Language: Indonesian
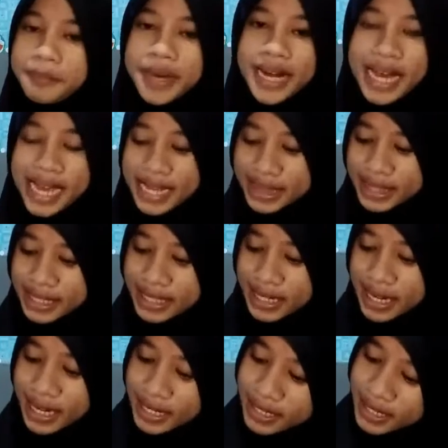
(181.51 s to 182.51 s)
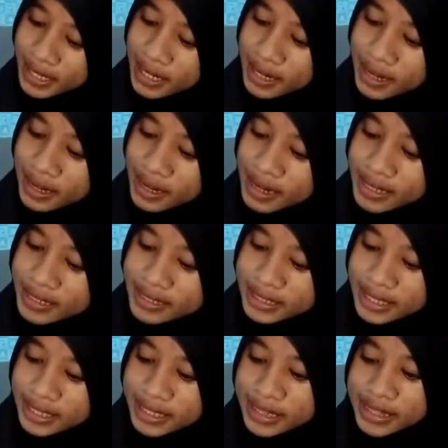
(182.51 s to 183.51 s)
perhatikan
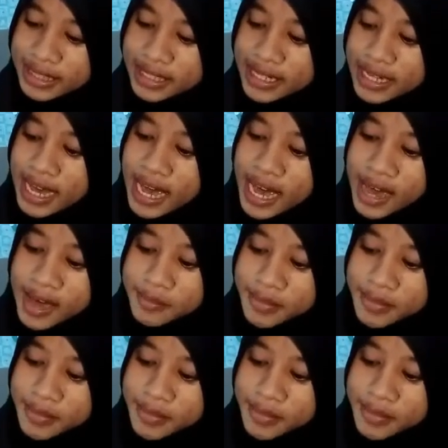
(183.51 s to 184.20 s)
segitiga